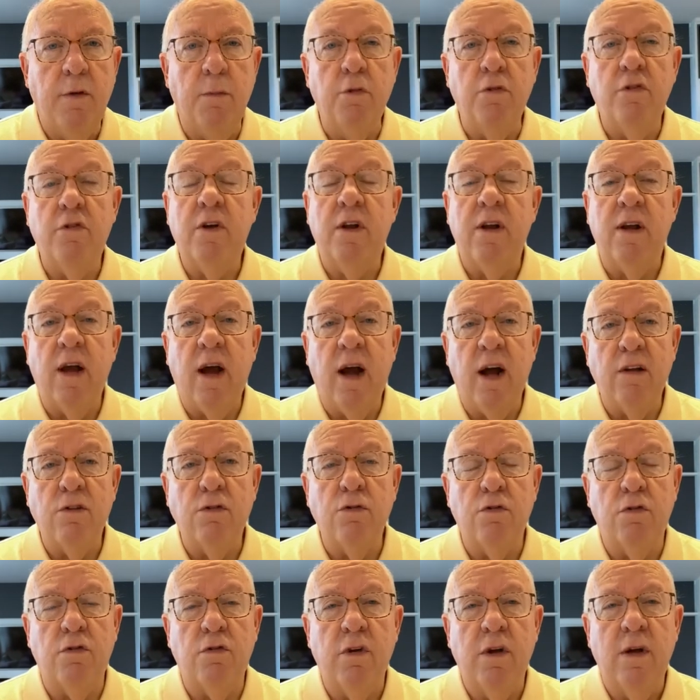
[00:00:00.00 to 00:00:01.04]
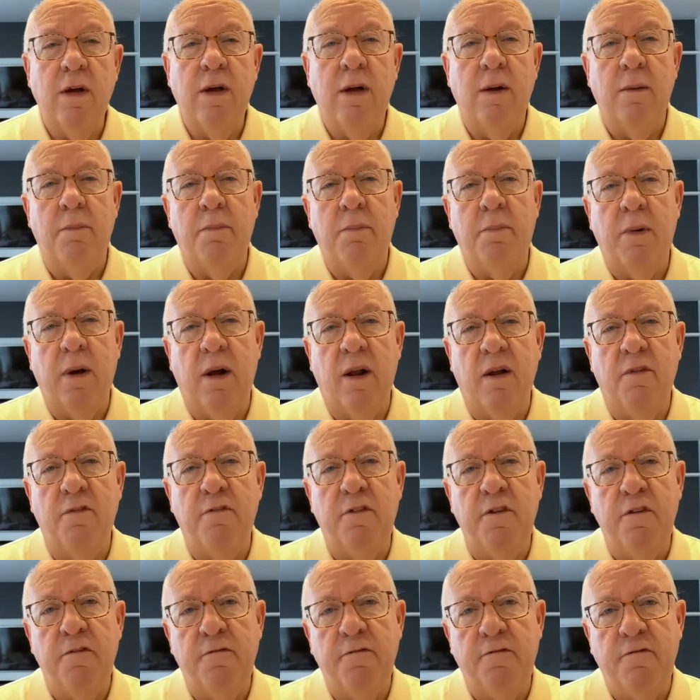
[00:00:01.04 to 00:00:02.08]
Fomos criados para
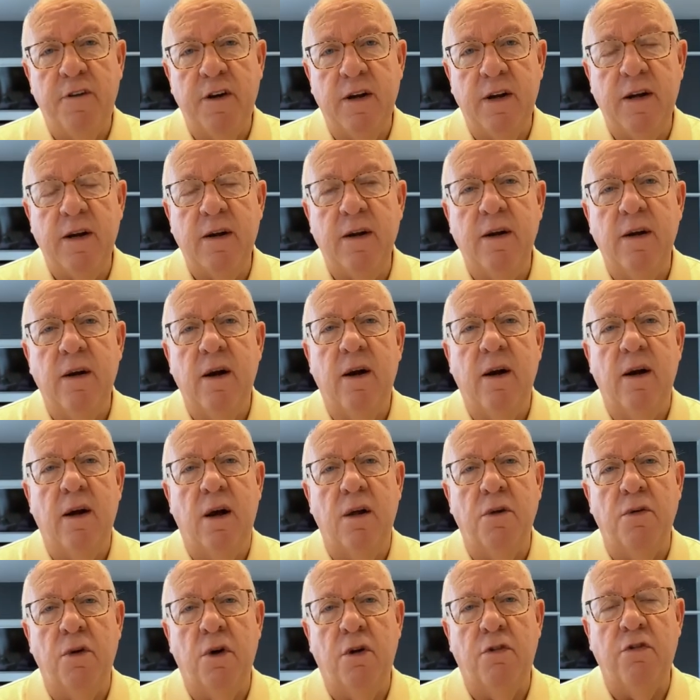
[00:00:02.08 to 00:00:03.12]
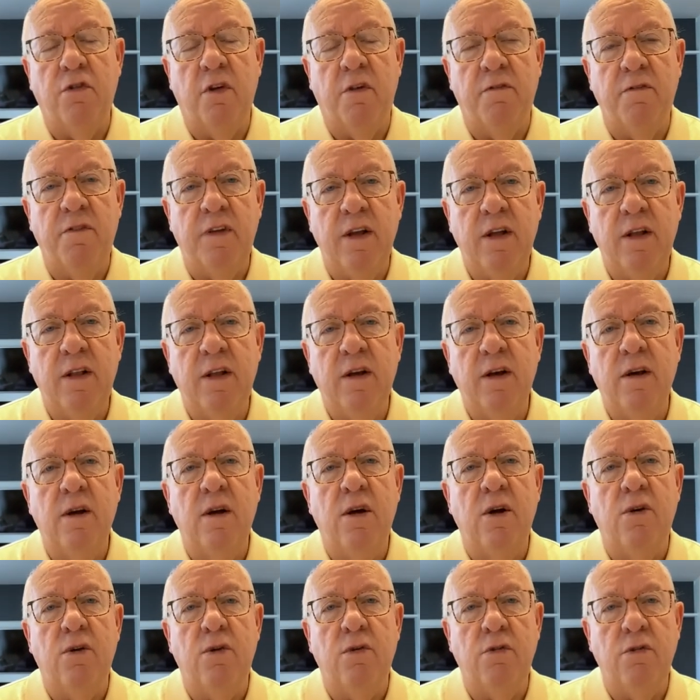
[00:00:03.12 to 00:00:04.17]
viver a nossa
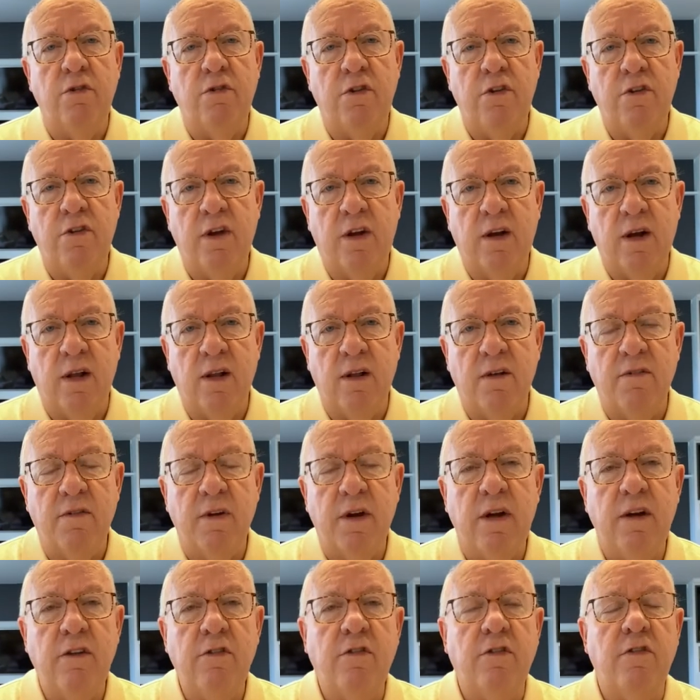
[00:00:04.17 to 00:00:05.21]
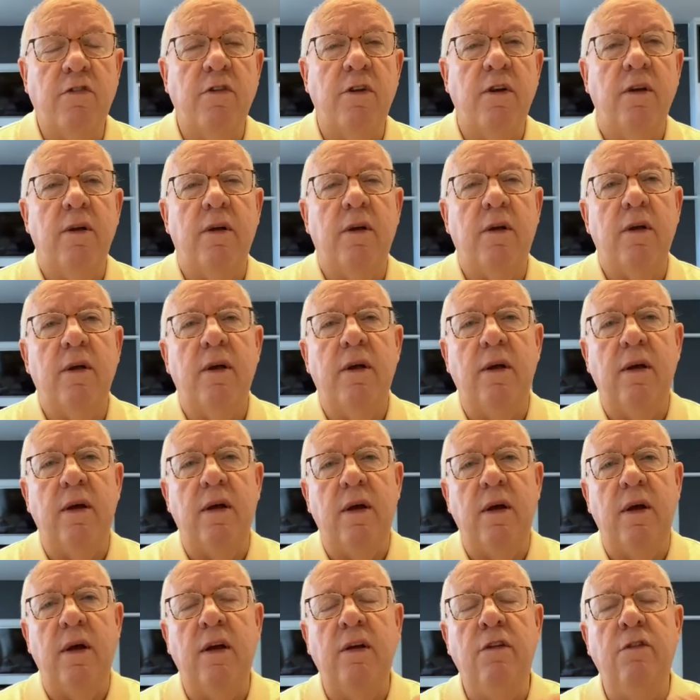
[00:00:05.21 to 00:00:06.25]
vida um dia de cada vez,
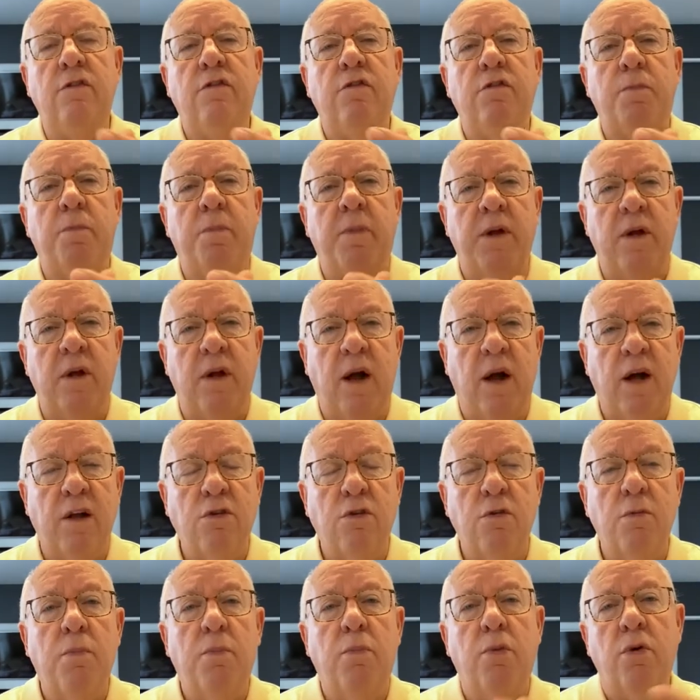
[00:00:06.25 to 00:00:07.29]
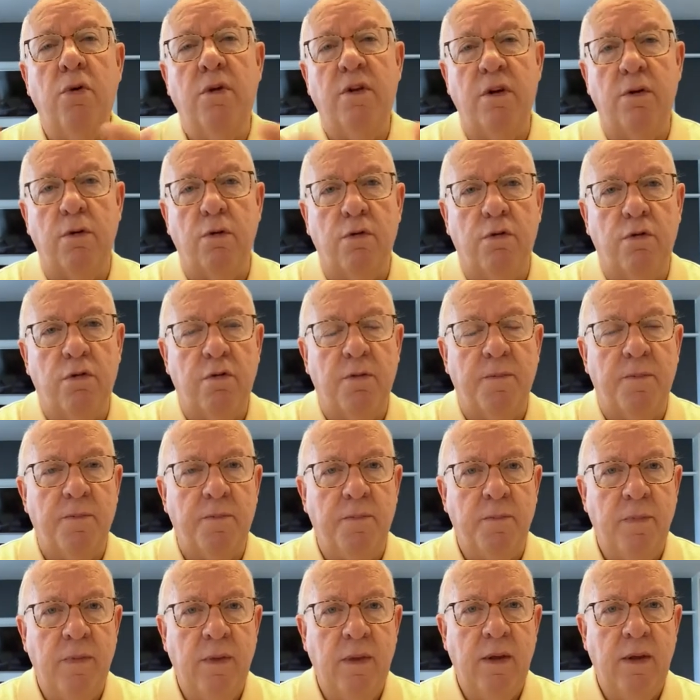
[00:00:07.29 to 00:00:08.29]
inspirado por Deus.